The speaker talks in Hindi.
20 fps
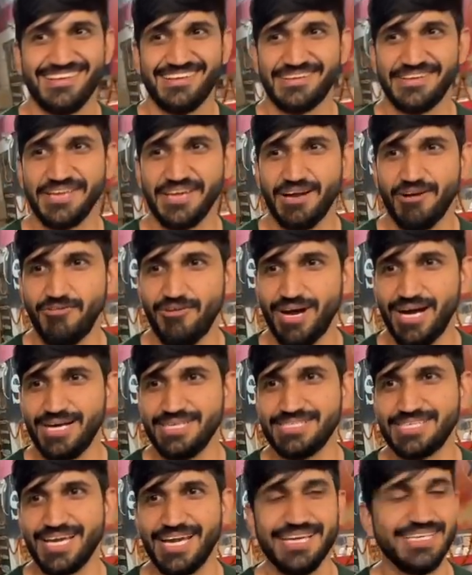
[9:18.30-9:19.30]
नहीं
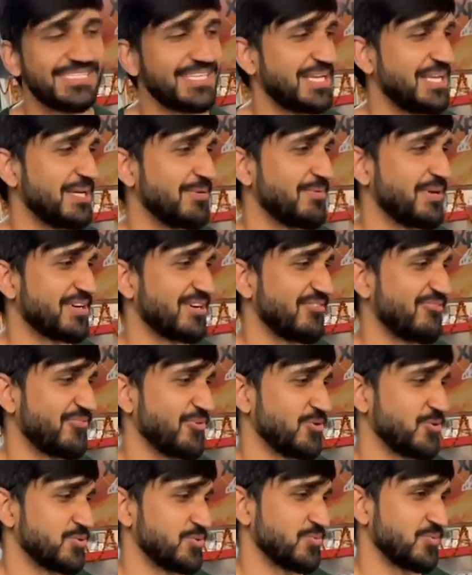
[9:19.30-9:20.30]
आवाज़ का इसीलिए मैं
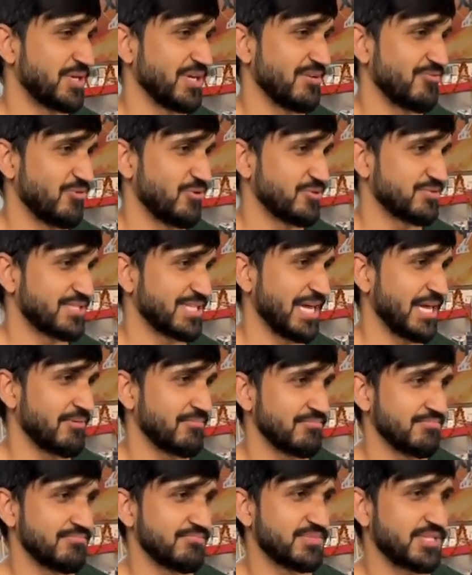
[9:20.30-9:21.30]
कंफ्यूज हूँ कि वो
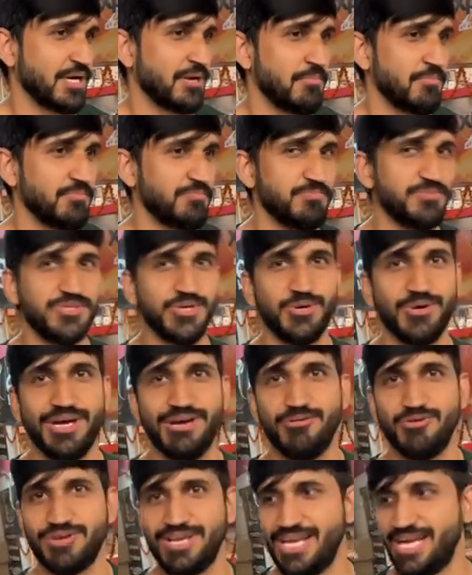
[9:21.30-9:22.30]
सेम थम जो है
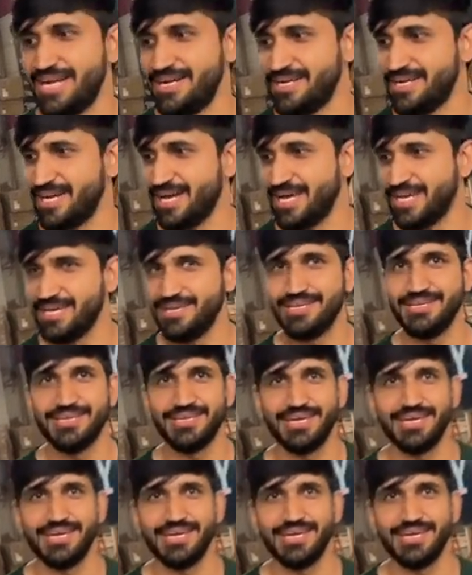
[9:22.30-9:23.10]
वो प्लान पे आएगी नहीं